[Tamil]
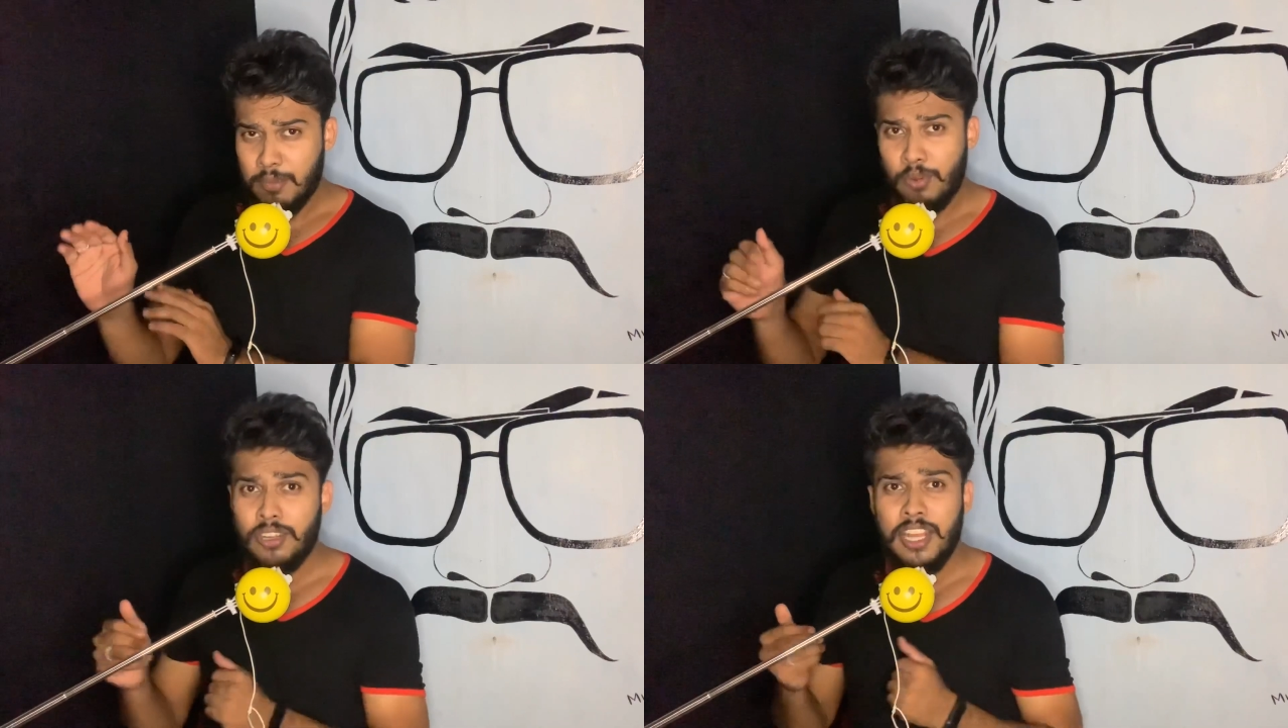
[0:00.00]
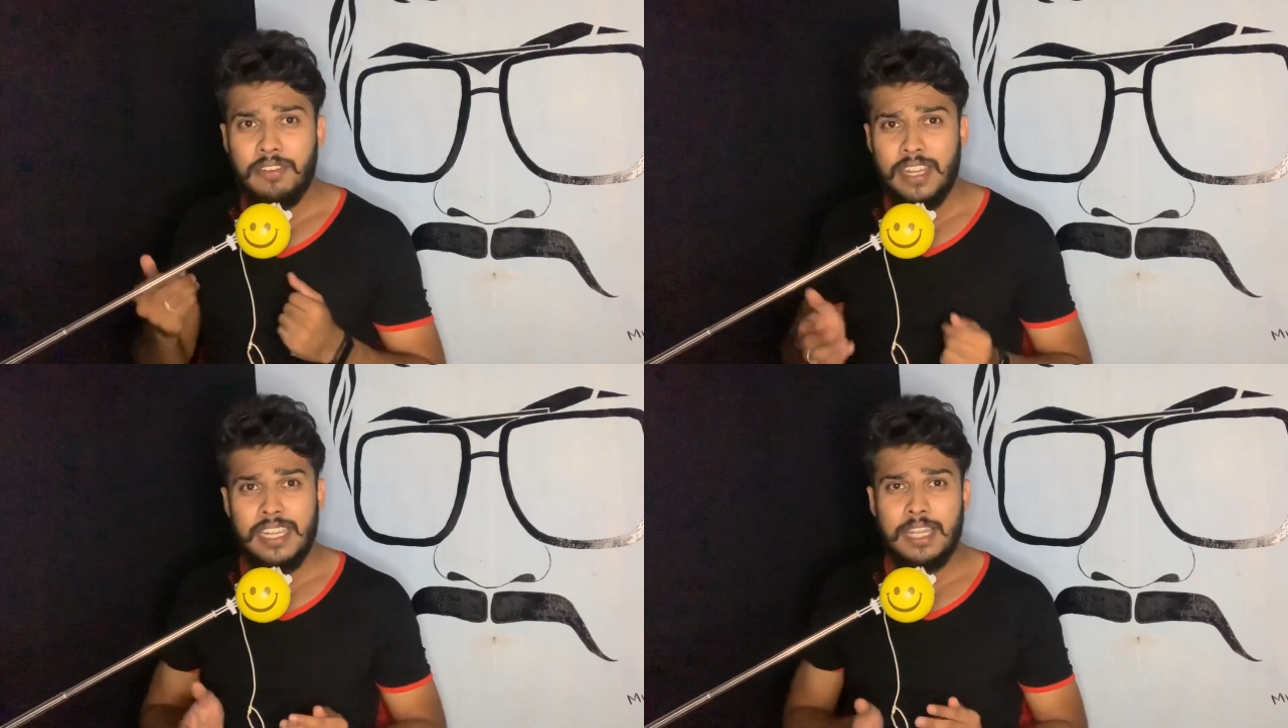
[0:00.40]

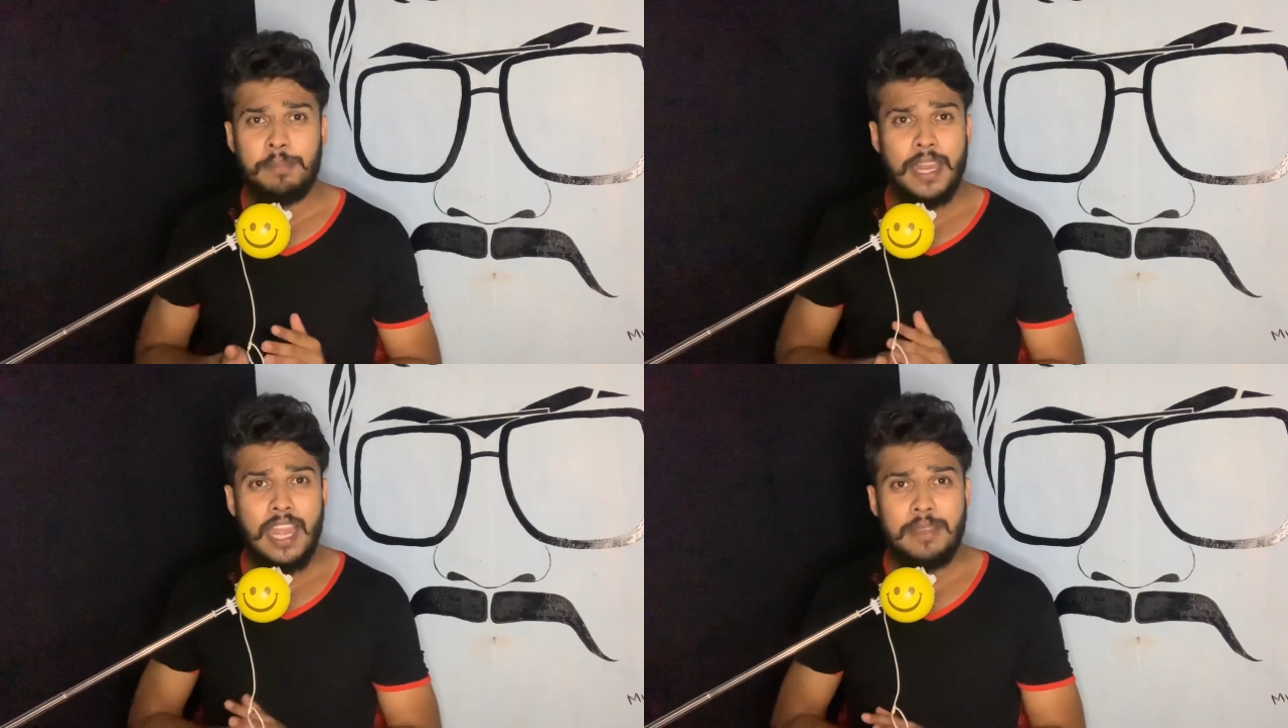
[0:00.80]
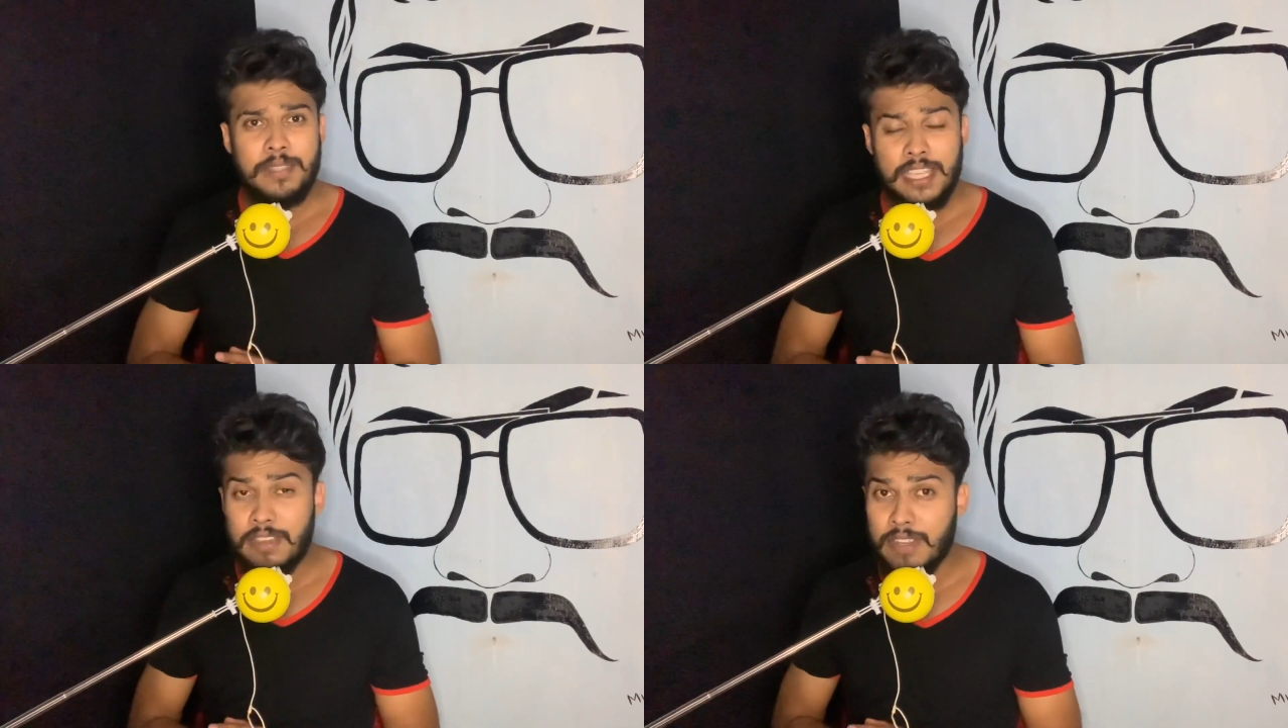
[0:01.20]
மோட்டார் வண்டியில்
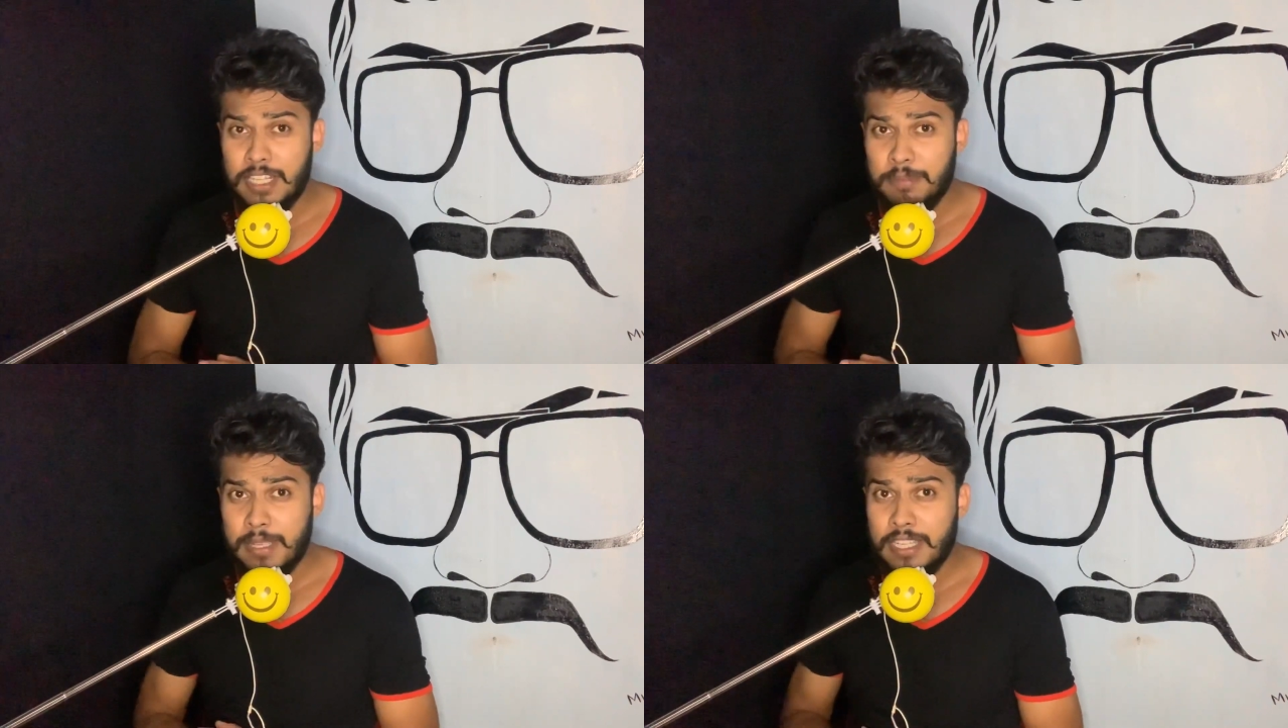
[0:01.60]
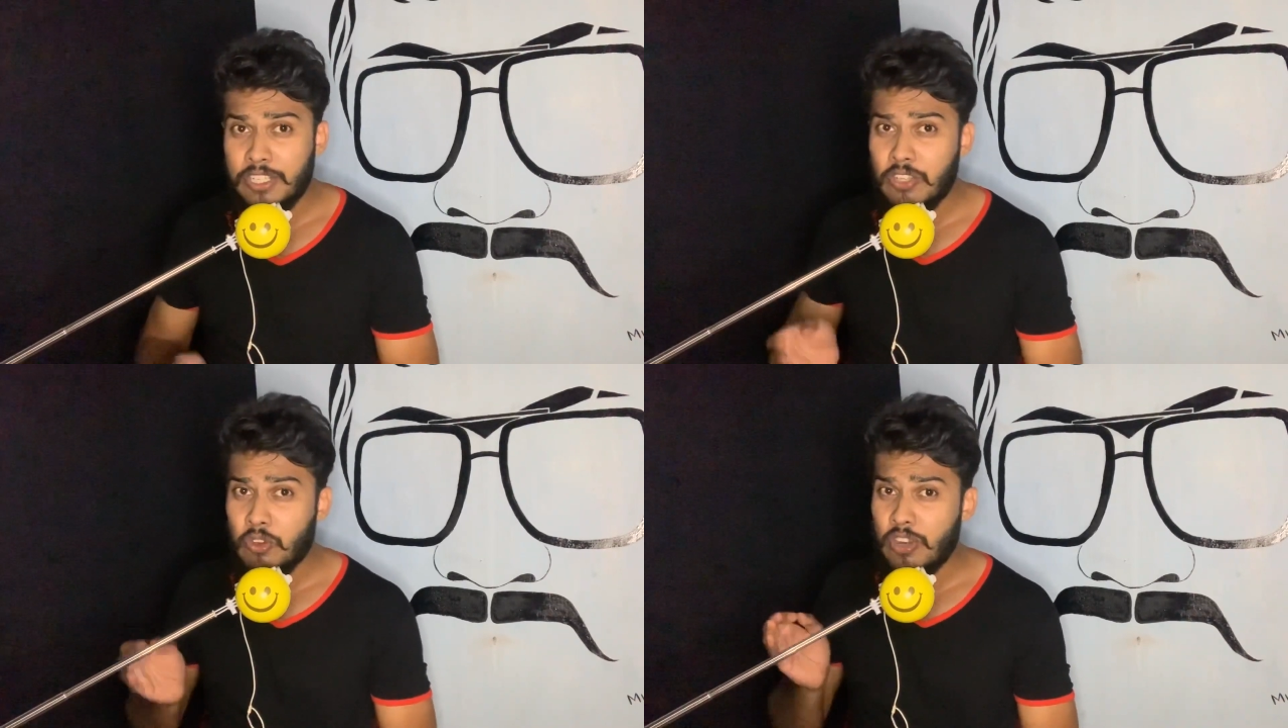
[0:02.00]
பிரயாணம் செய்ய வேண்டும் என்று